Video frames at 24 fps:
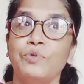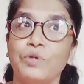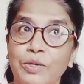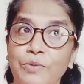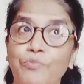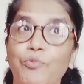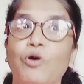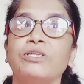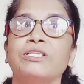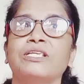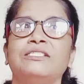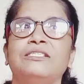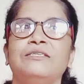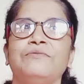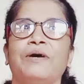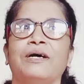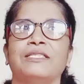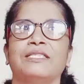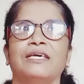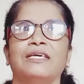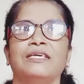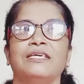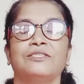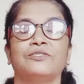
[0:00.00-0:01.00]
बहुत अच्छी
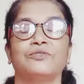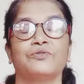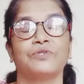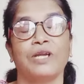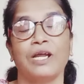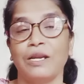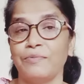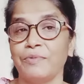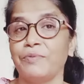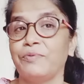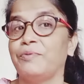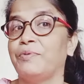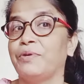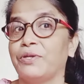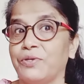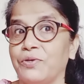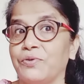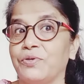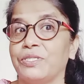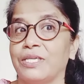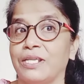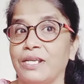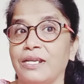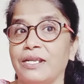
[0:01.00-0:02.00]
बात है कि ससुराल में भी बेटियों
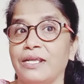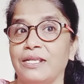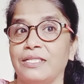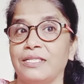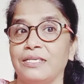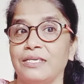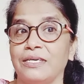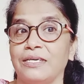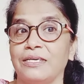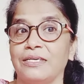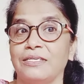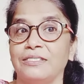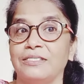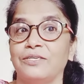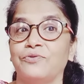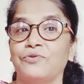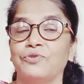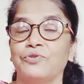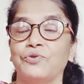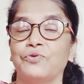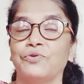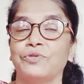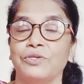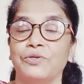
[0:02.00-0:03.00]
की तरह रहती है इसे कोई
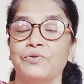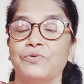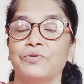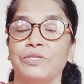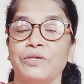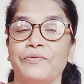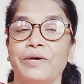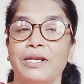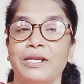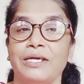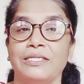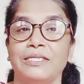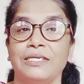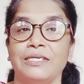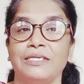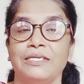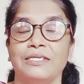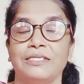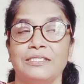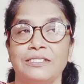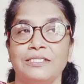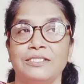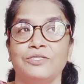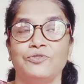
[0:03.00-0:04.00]
टोकने रोकने वाला नहीं
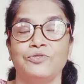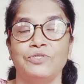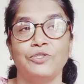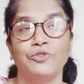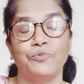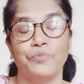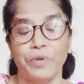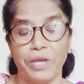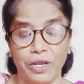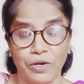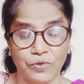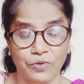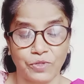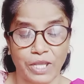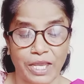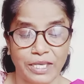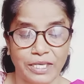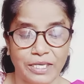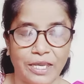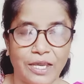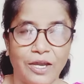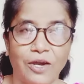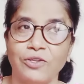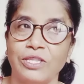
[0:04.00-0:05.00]
है जी तो ये दोपहर को
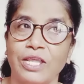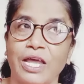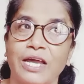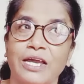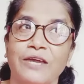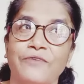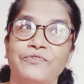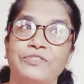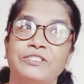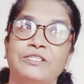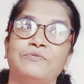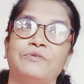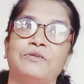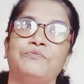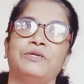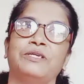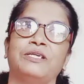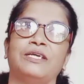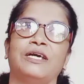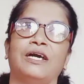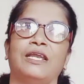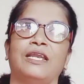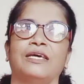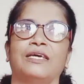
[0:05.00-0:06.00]
नहाइए और नहा कर फिर जब ये
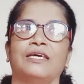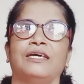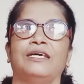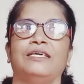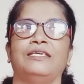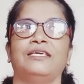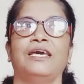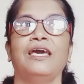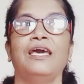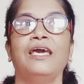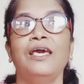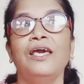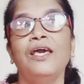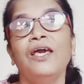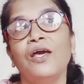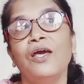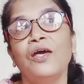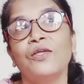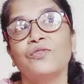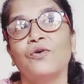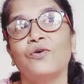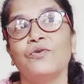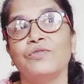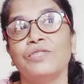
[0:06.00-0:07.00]
बेटी खाना के गई है
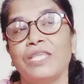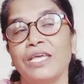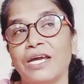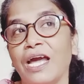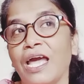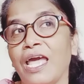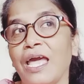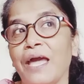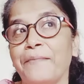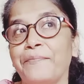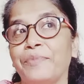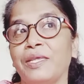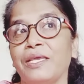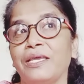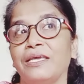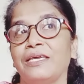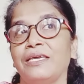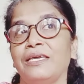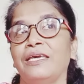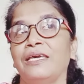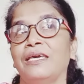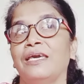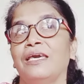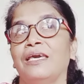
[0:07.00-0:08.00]
तो देखा है आपने
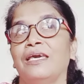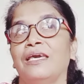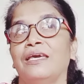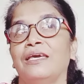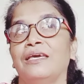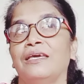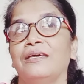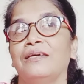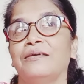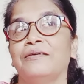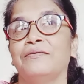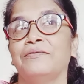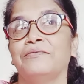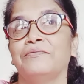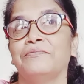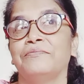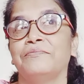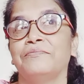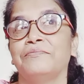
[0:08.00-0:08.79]
कि ए,